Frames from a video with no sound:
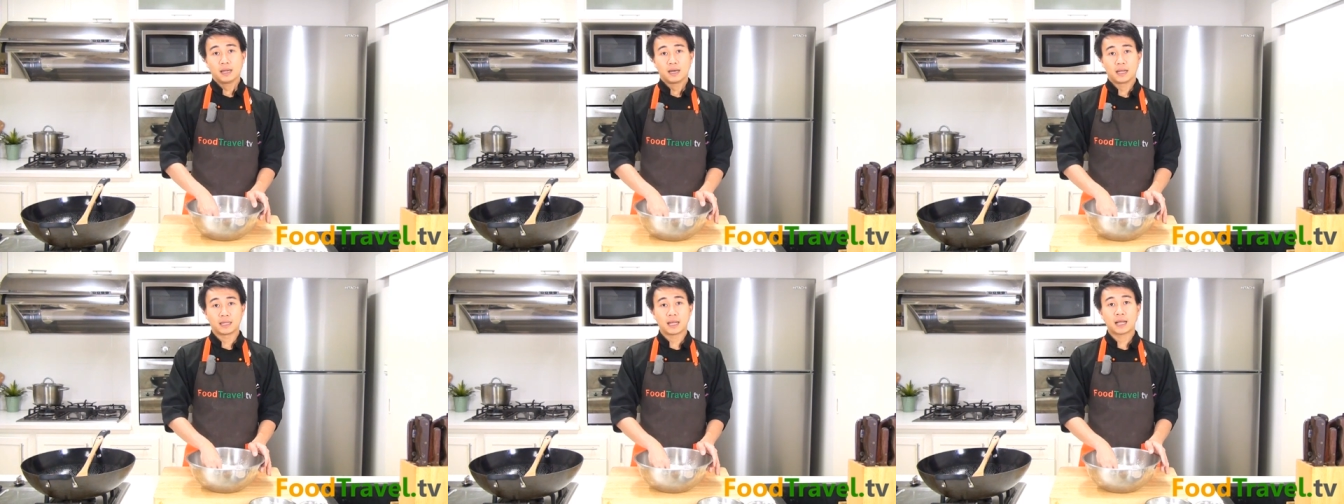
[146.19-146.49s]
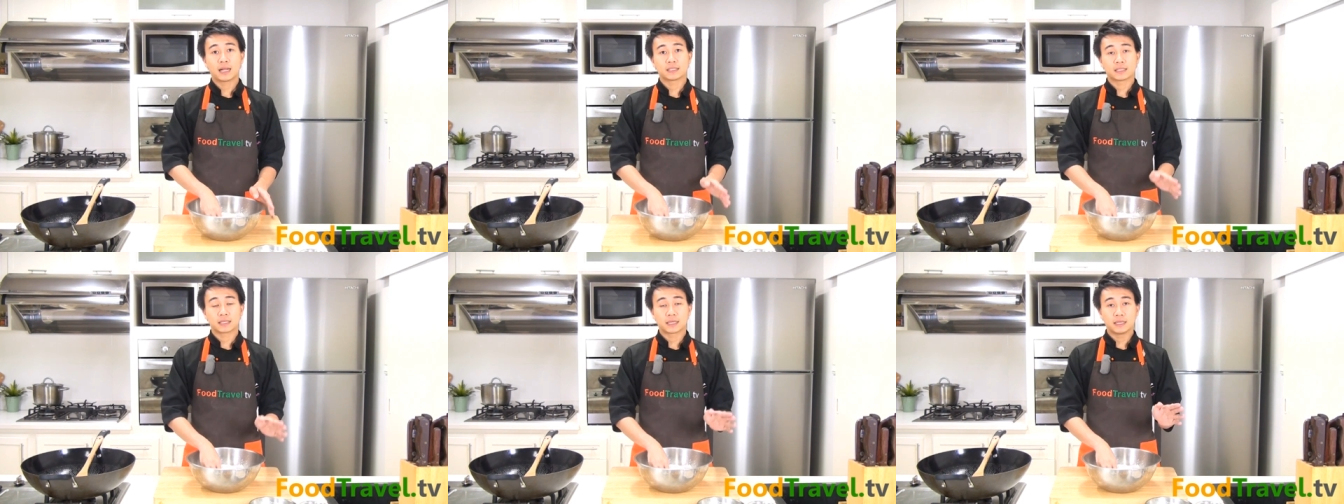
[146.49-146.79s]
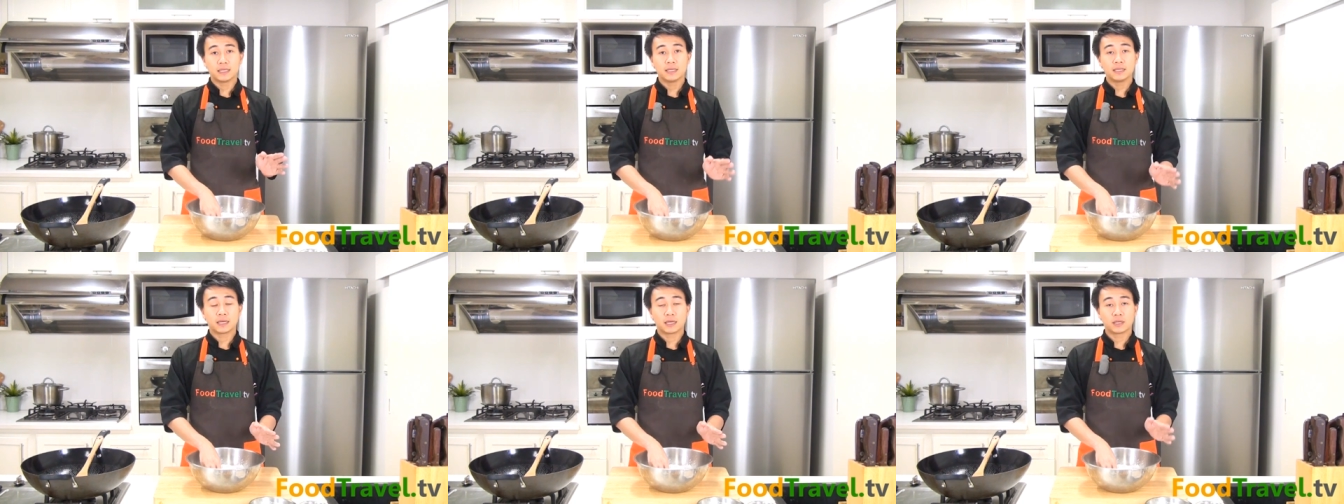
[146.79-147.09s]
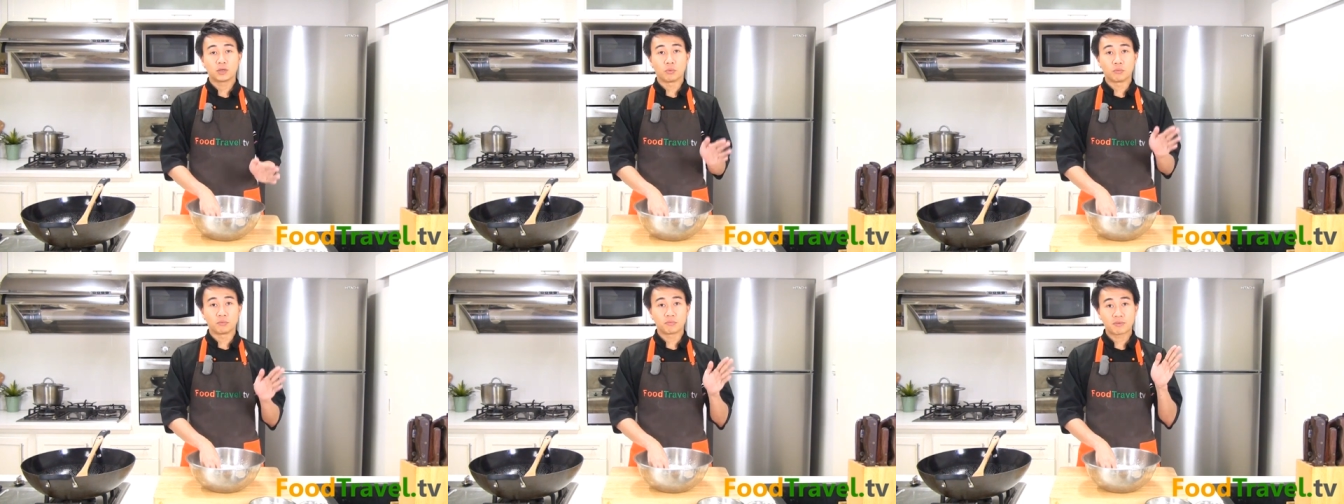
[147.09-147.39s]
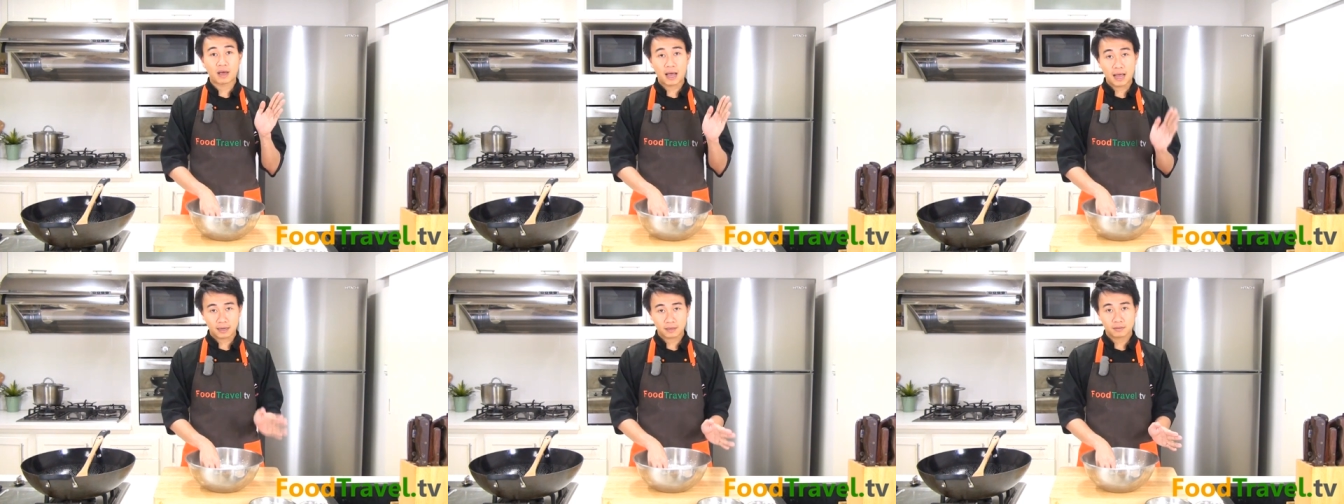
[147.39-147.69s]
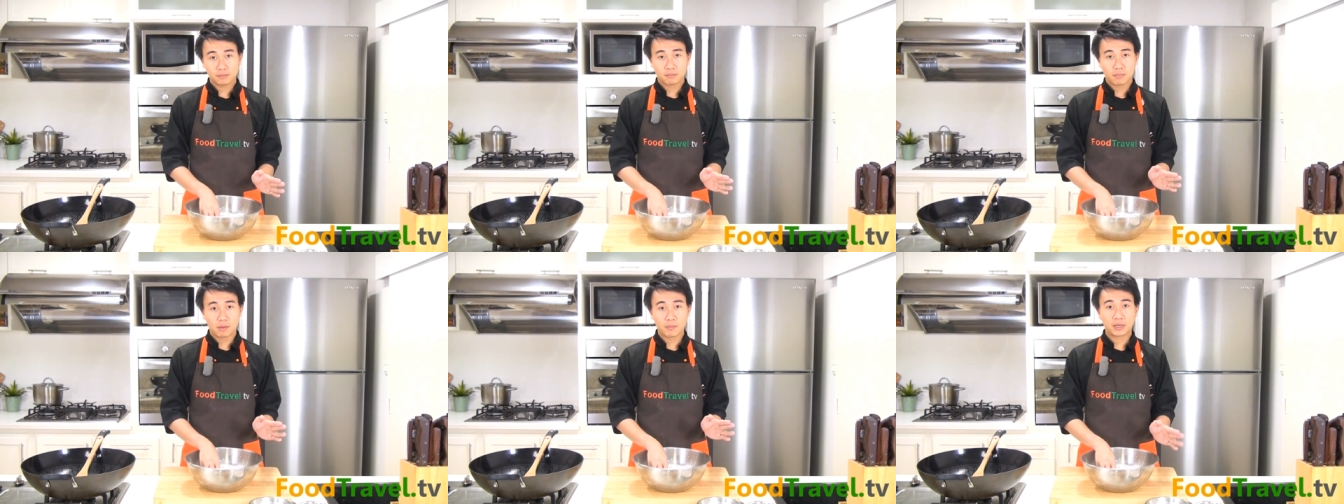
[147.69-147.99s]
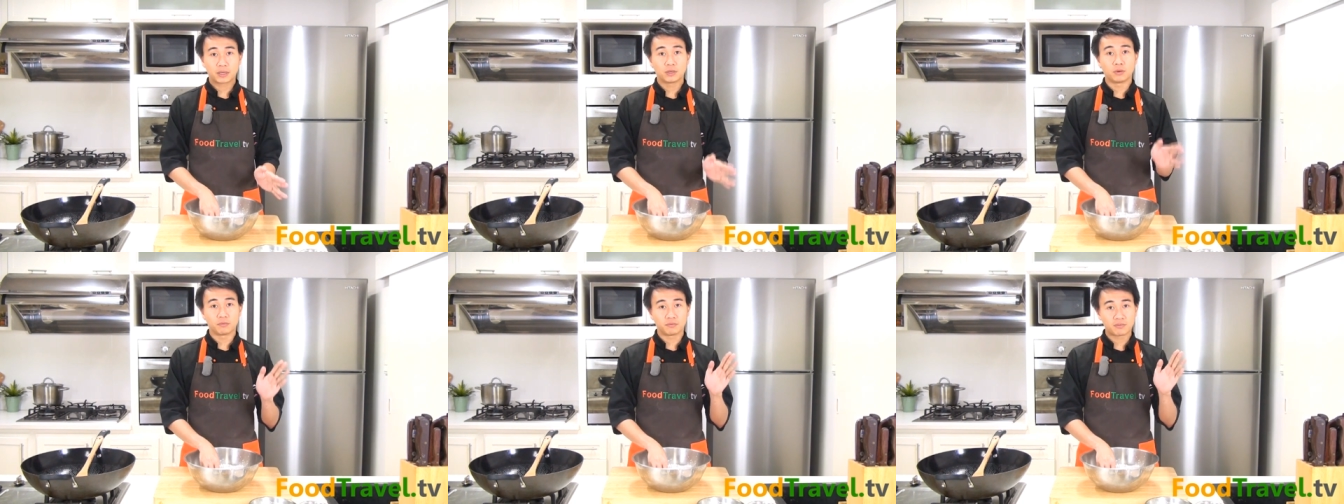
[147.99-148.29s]
หลายท่านอาจจะเคยได้ยินขนมฟักมัน
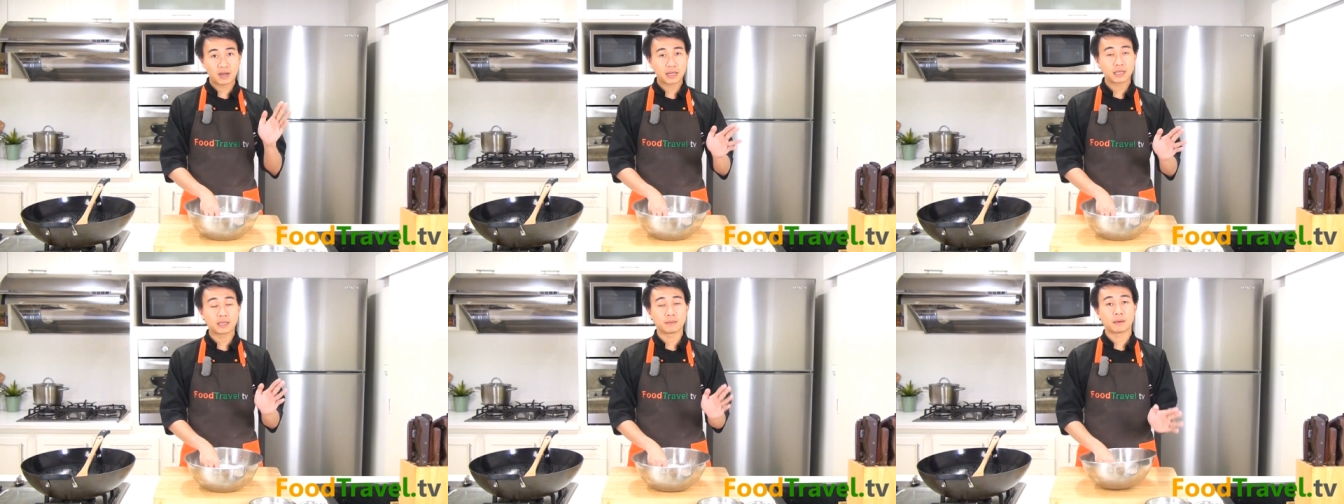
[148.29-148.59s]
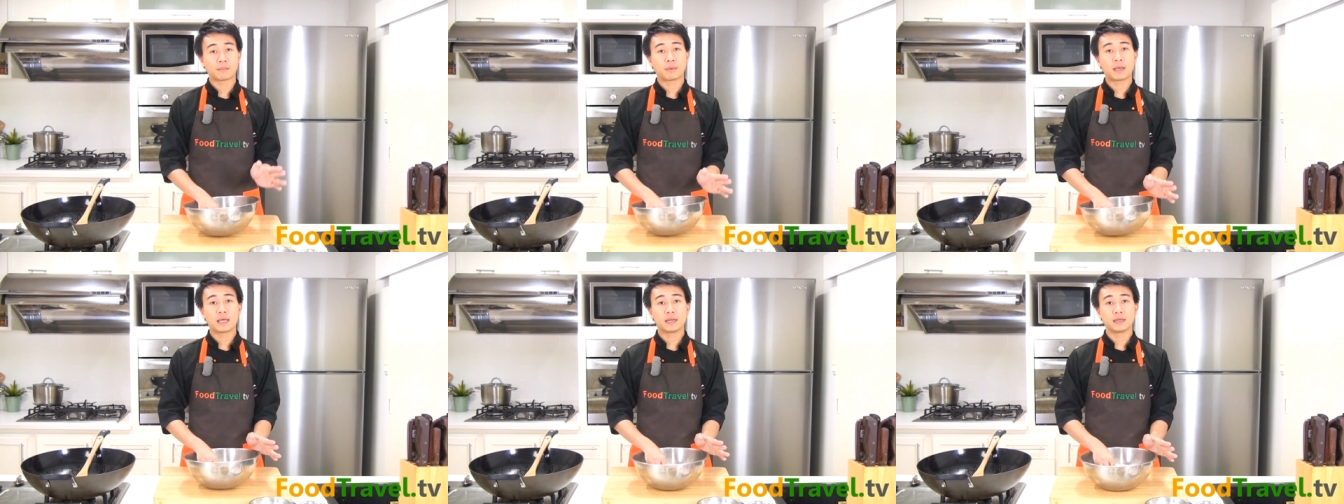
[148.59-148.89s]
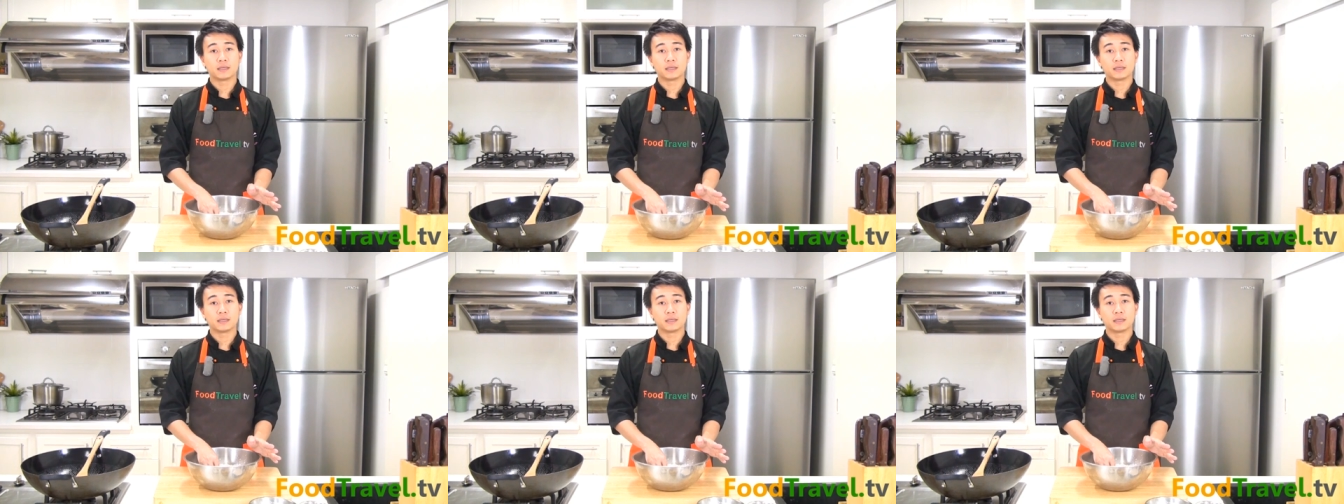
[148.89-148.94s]
มีขนมฟักอีกประเภ